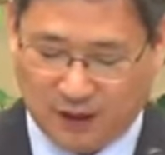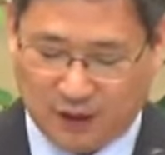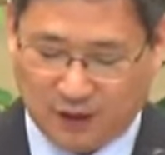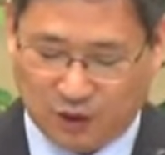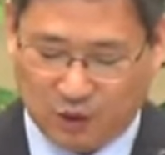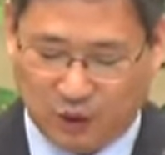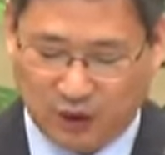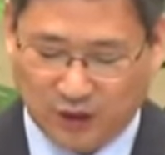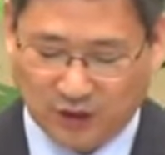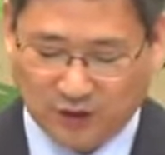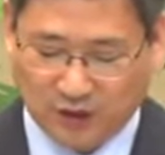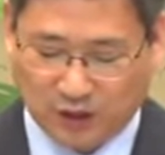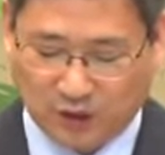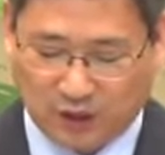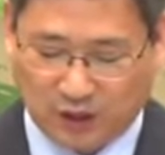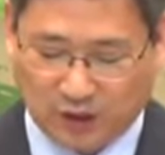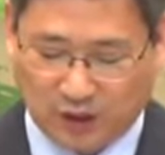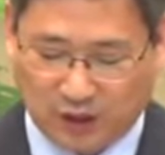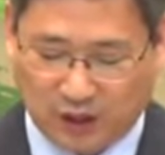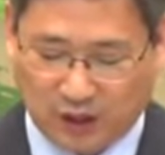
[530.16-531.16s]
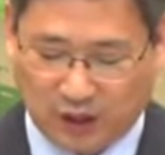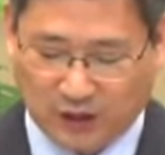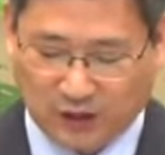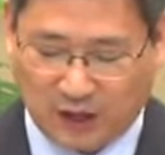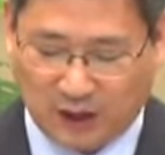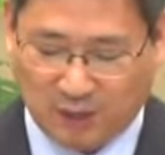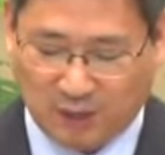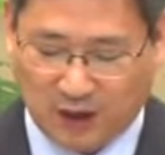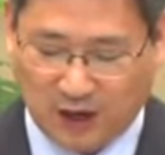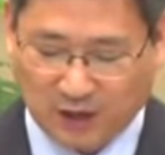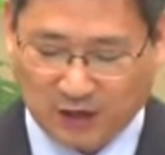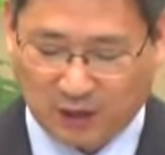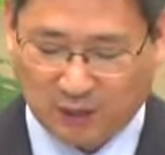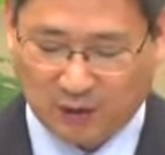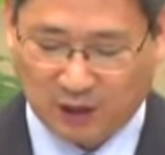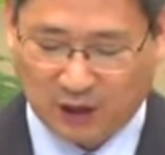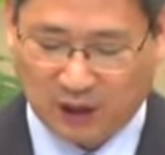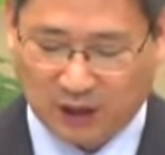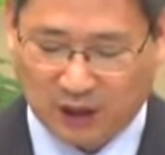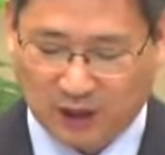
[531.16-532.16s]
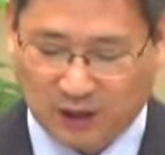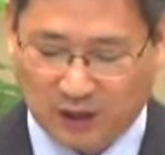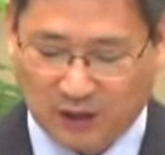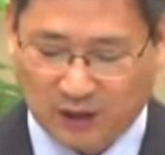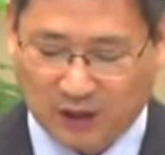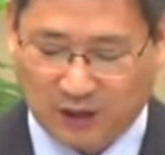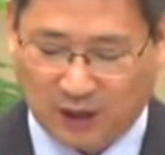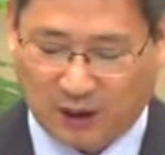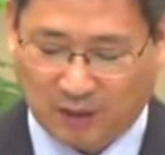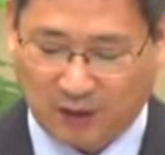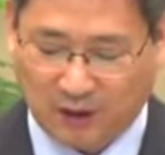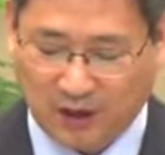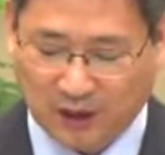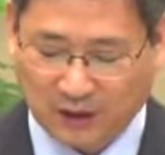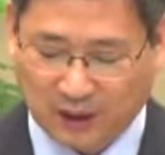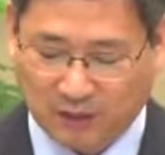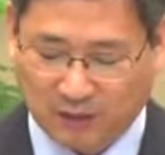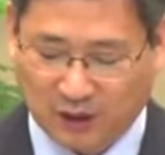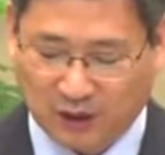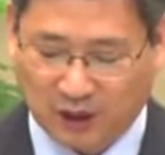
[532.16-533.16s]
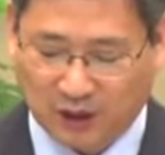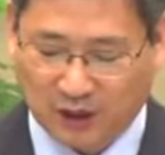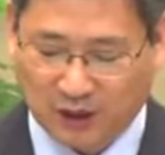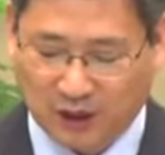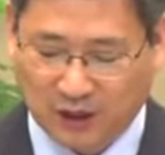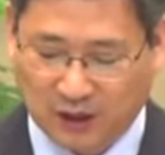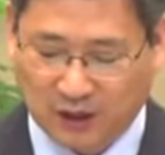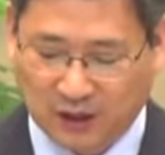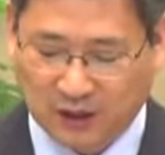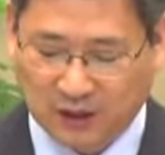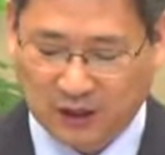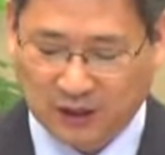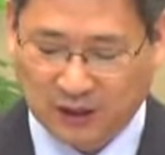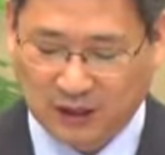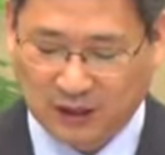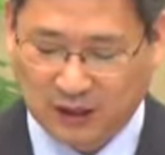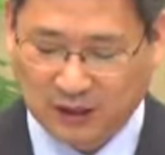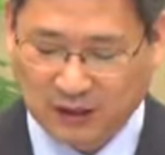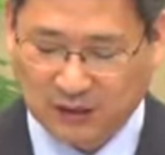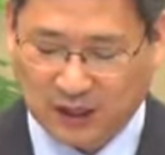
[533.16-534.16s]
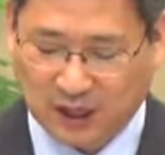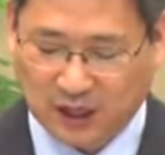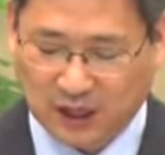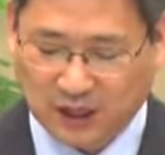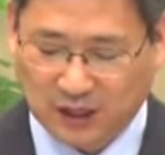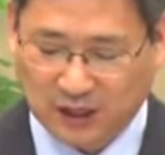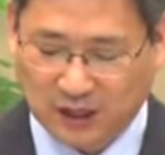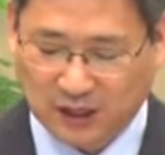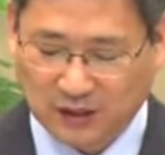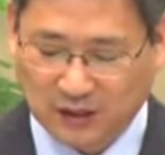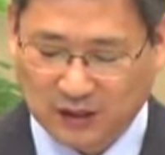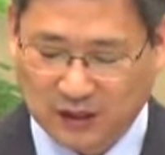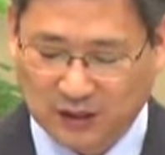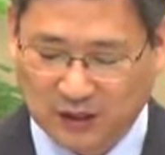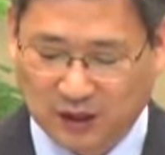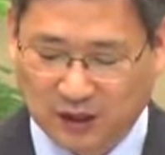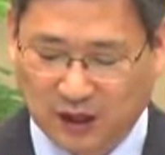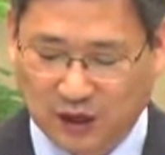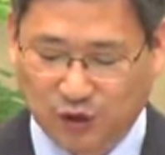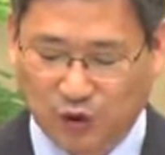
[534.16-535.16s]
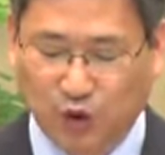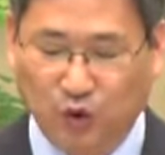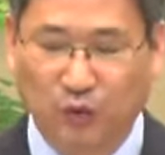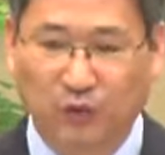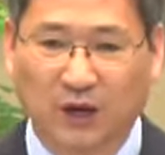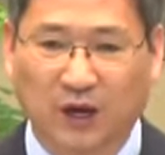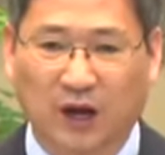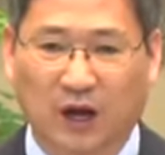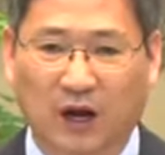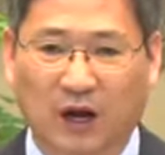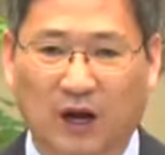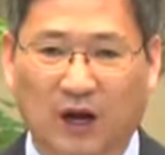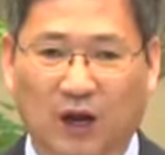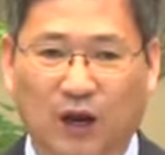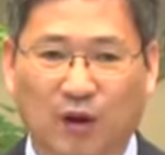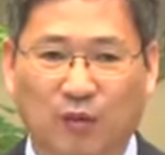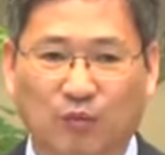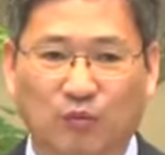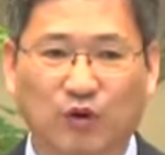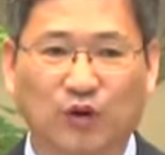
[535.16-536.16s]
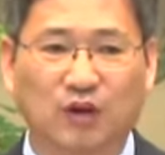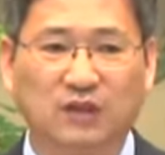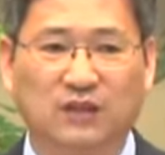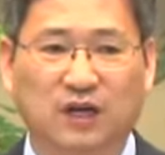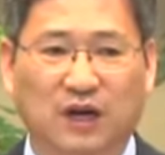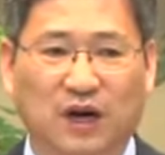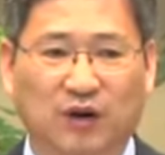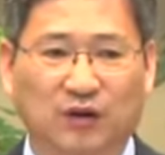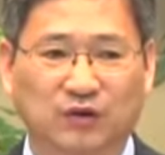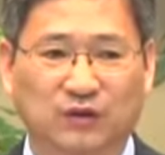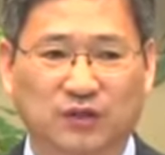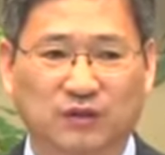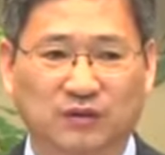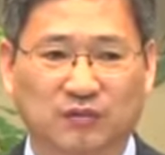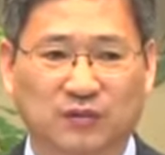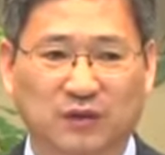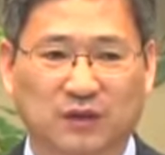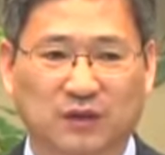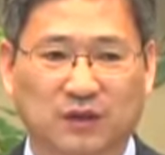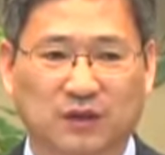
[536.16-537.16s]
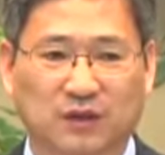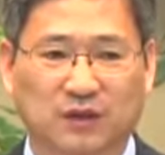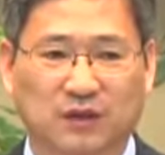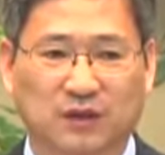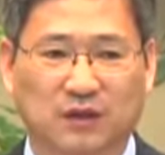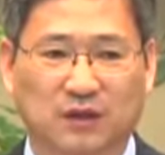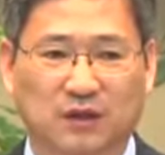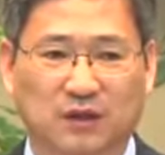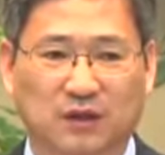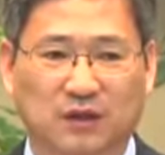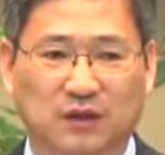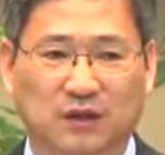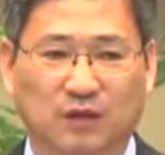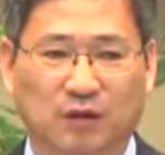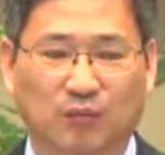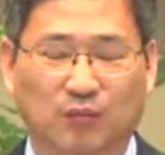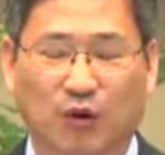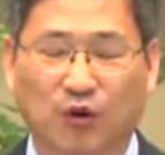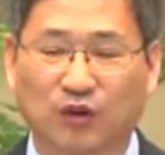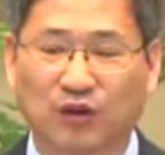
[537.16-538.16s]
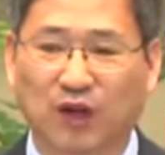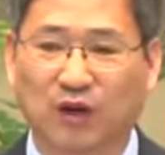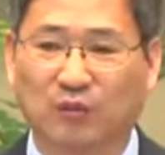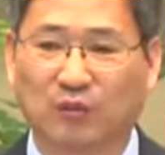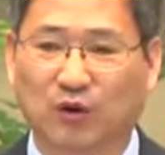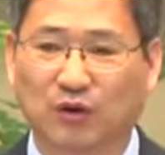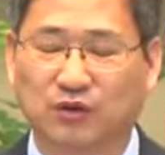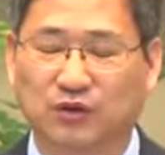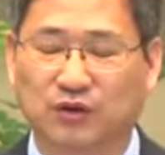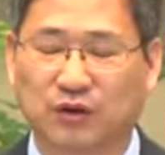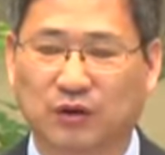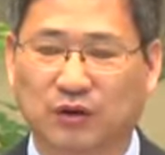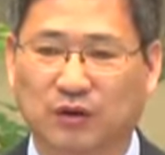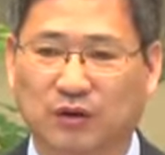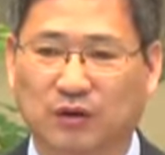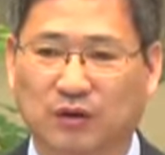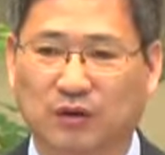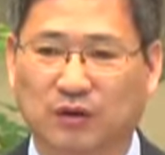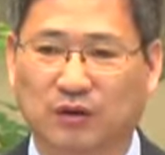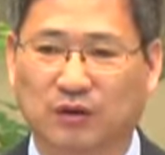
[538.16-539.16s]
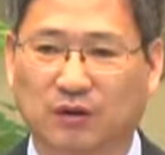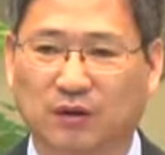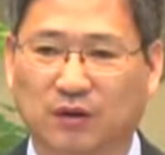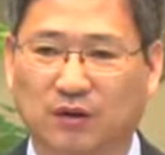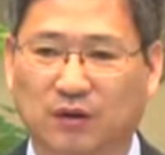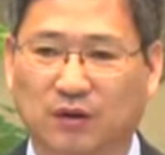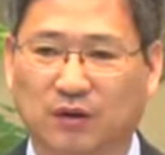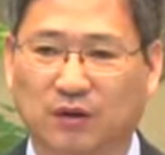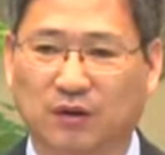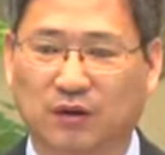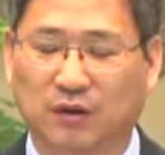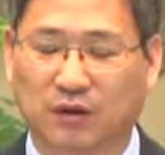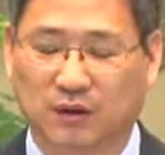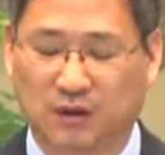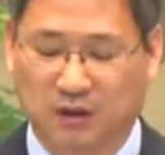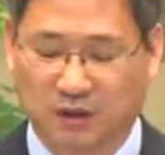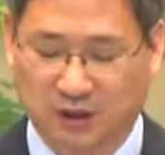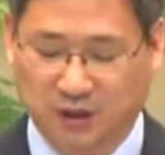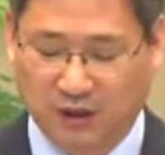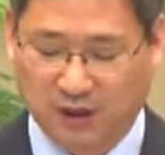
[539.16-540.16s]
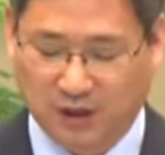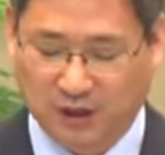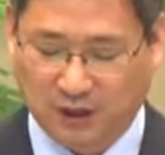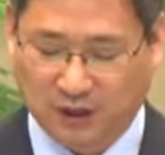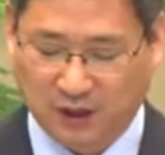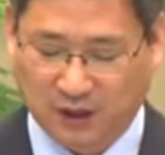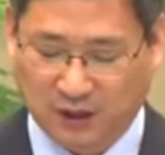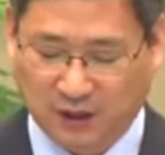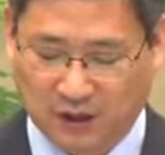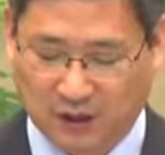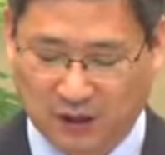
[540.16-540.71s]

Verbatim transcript: 뒤에서 공격하는 아말렉 때문에 아말렉 때문에 이스라엘의 진영의 후미가 무너져 가고 있었습니다 본대는 모르죠 그런데